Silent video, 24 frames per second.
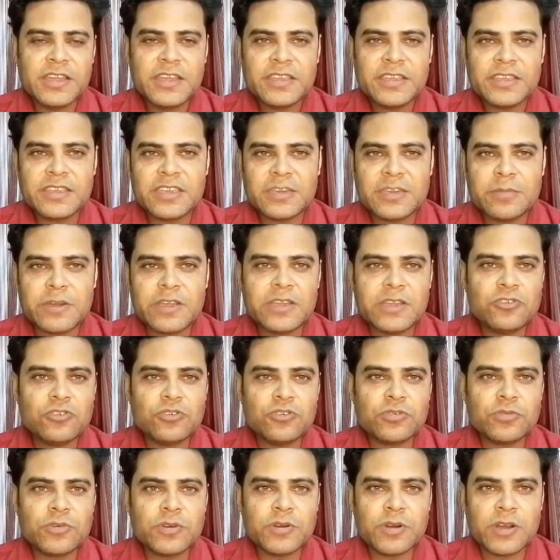कि भाई
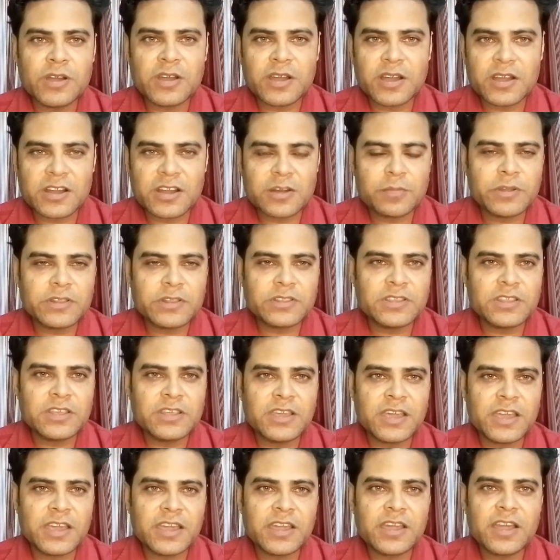जो अगरबत्ती
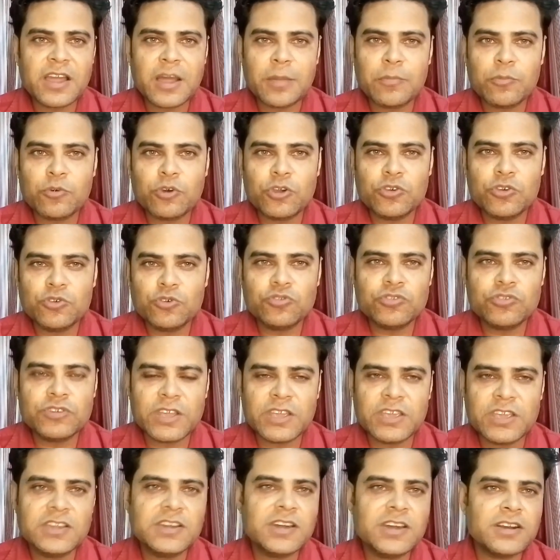है हमको यूज़
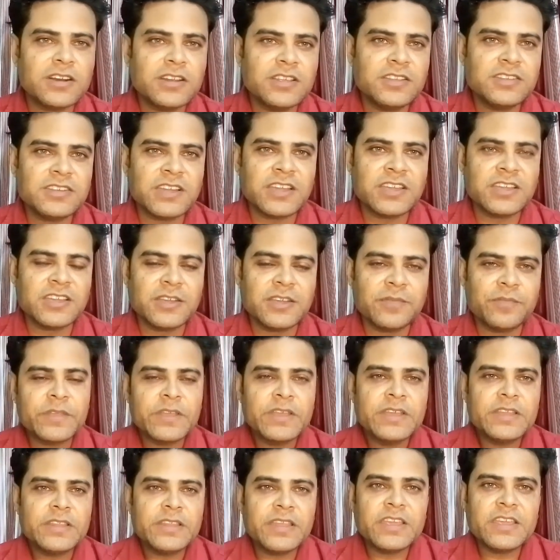नहीं करनी चाहिए
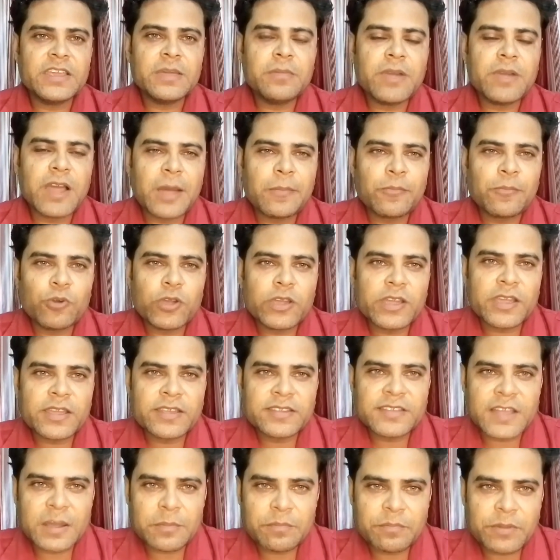देखिए मैं आपको एक
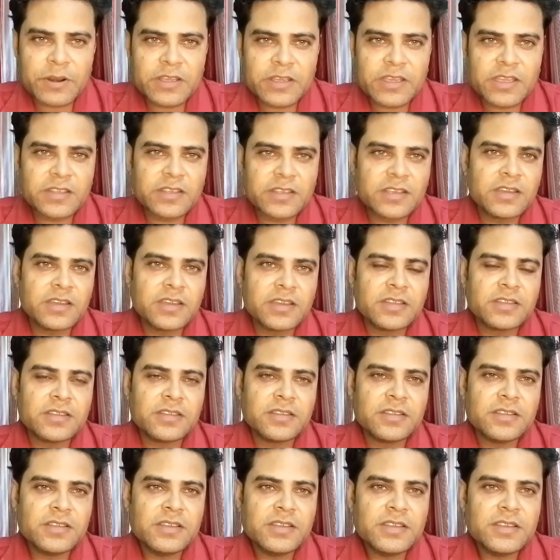एग्ज़ाम्पल के
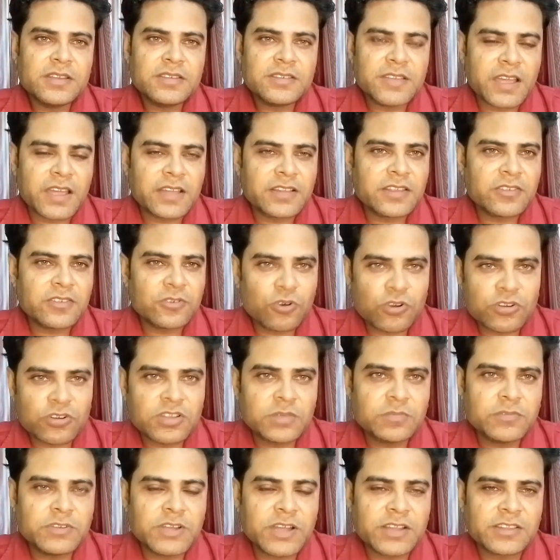सहायता से और
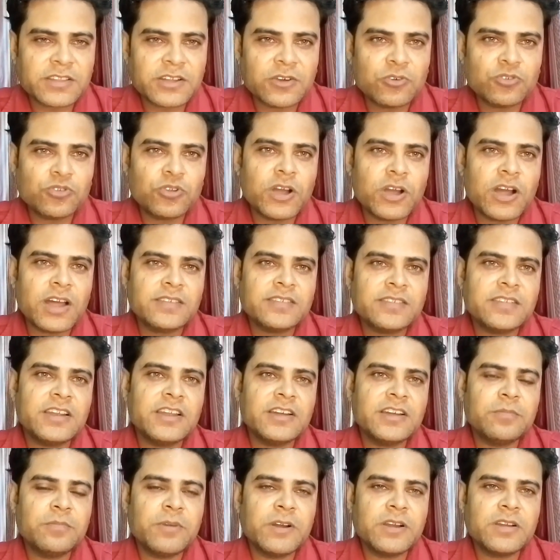समझाता हूँ तो आज से
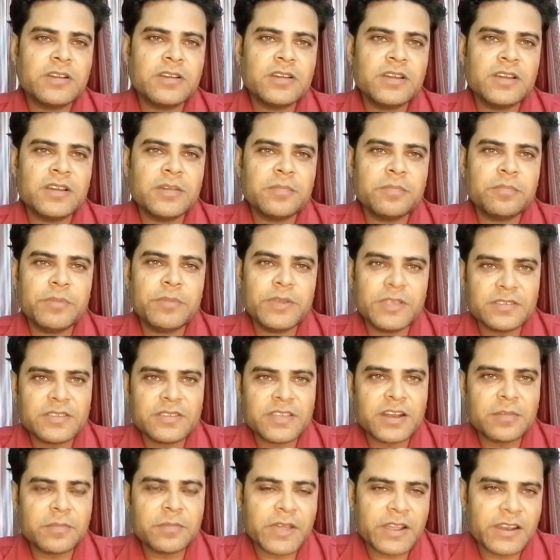लगभग बीस
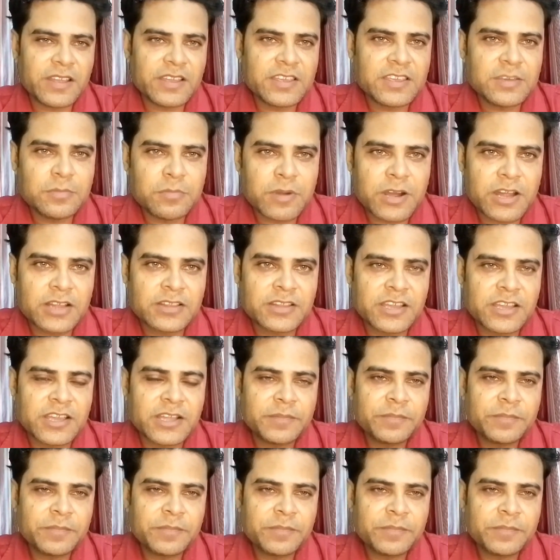साल पहले की बात है